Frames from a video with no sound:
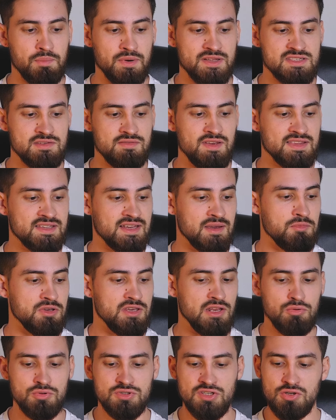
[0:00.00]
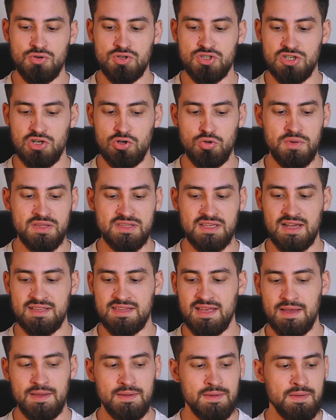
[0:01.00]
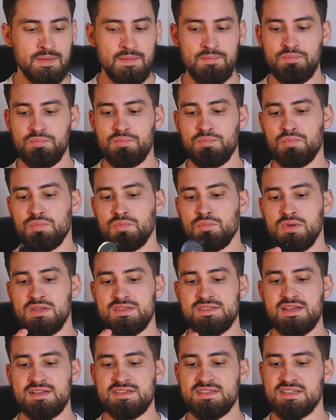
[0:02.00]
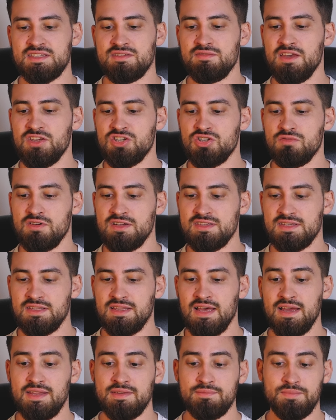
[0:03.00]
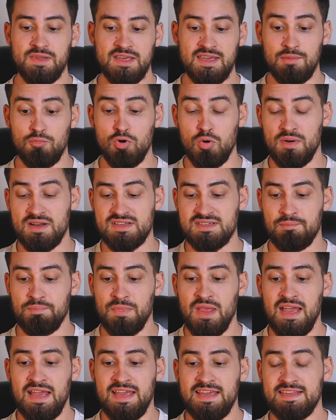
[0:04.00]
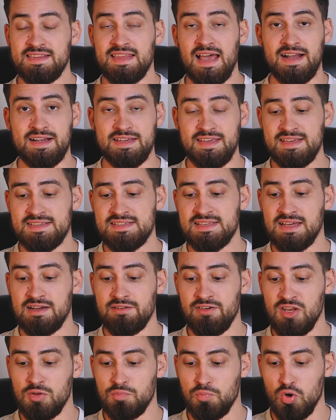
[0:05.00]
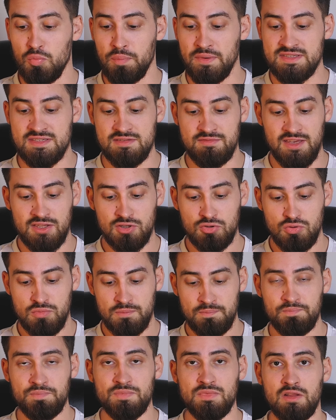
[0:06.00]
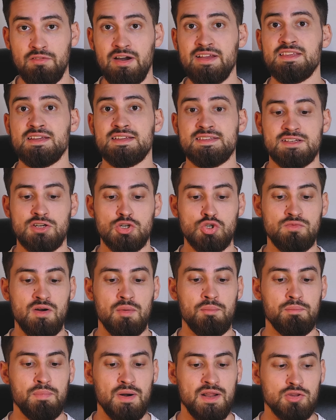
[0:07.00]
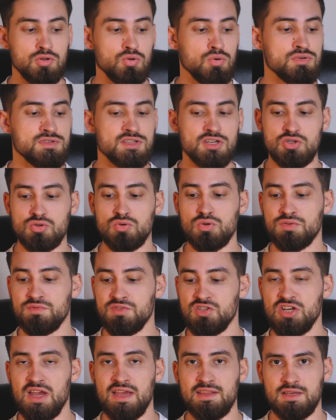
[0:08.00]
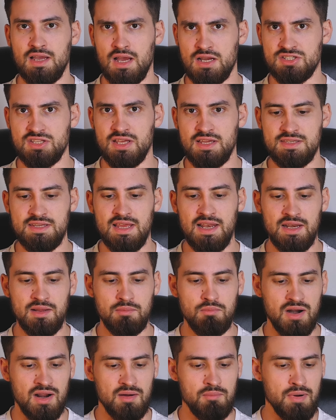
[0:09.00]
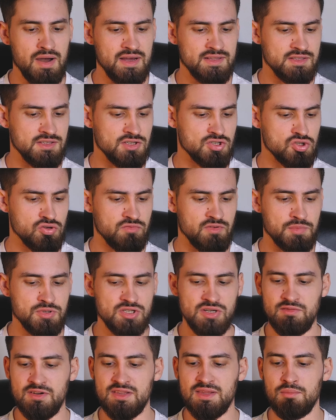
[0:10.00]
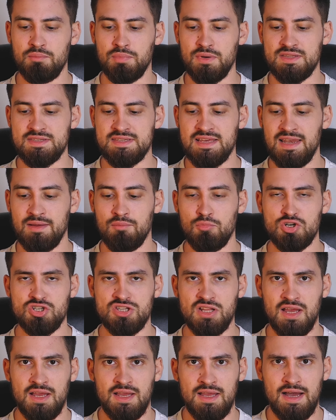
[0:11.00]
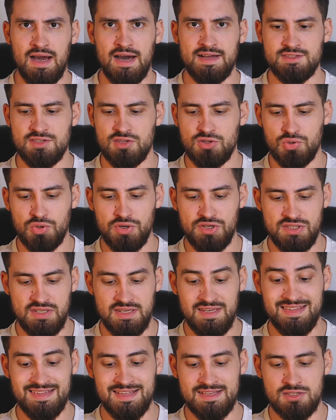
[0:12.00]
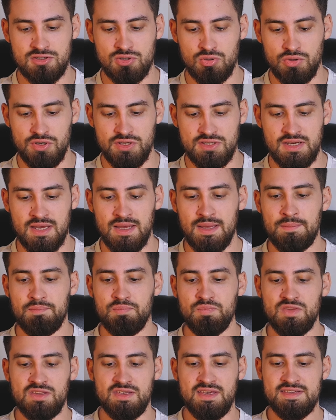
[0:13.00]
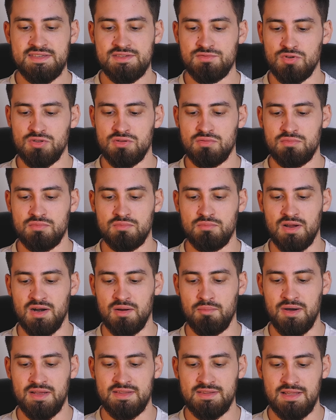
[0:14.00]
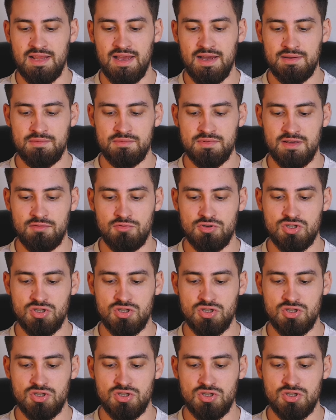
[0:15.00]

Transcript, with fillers: подсветками, и люди не очень любят, когда прицел засвечивается, да, таким образом. Итак, если говорить про подсветку, давайте расскажу вам про то, за что отвечает каждый отдельный барабан, и что вообще в этом прицеле можно отстроить и настроить есть вот барабан для того,